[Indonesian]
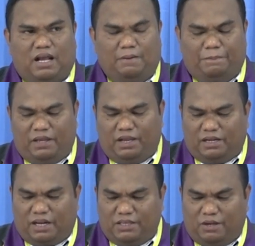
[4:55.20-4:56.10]
Apa
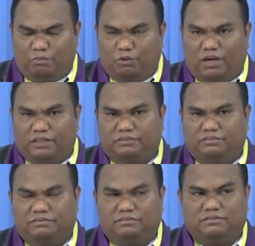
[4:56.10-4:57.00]
yang raja buat
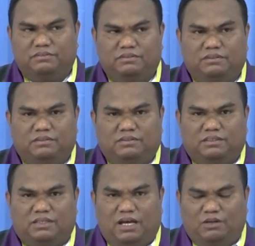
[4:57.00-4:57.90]

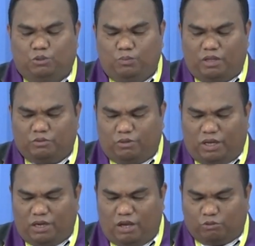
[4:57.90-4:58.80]
dan umat
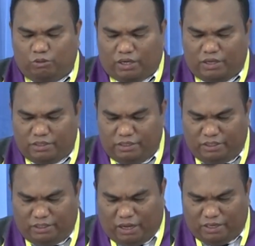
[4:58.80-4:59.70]
Tuhan lakukan ini